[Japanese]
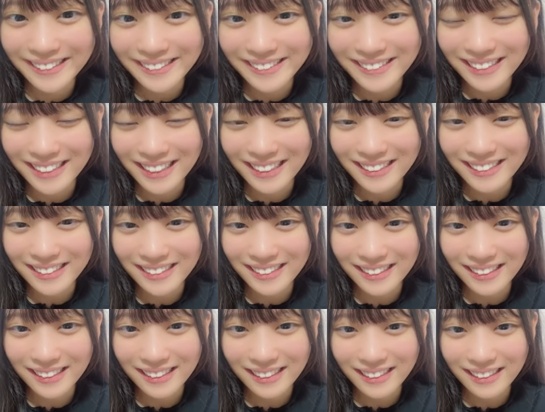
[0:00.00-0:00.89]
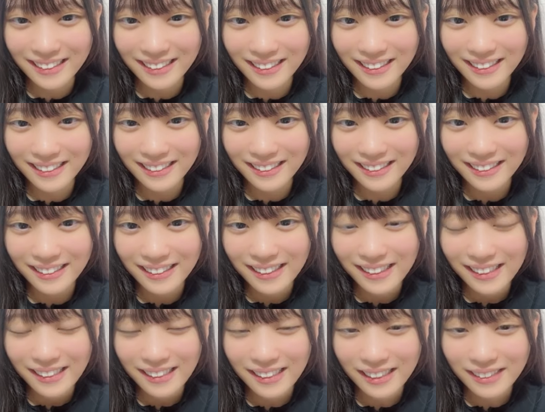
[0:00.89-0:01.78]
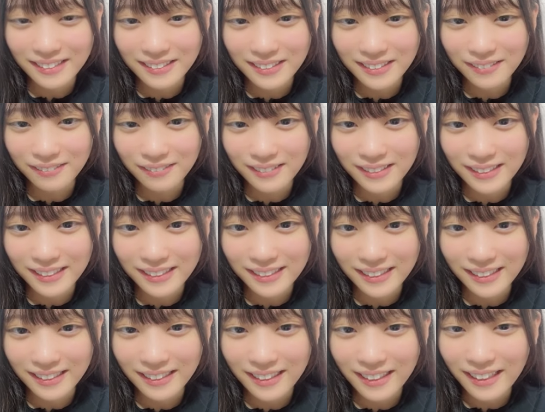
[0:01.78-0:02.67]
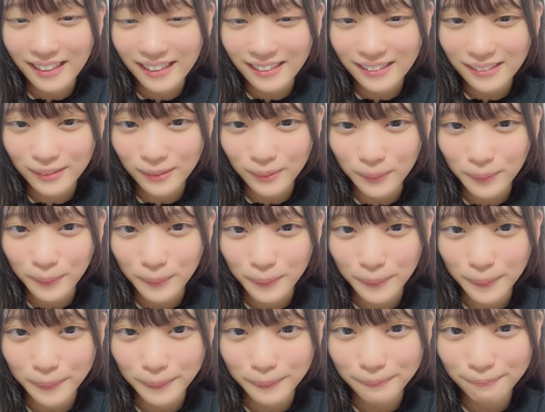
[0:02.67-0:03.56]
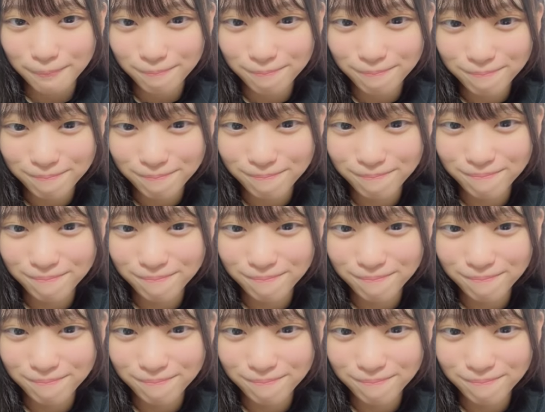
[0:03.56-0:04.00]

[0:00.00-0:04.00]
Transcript: お母さんが言ってた楽しみにしててそう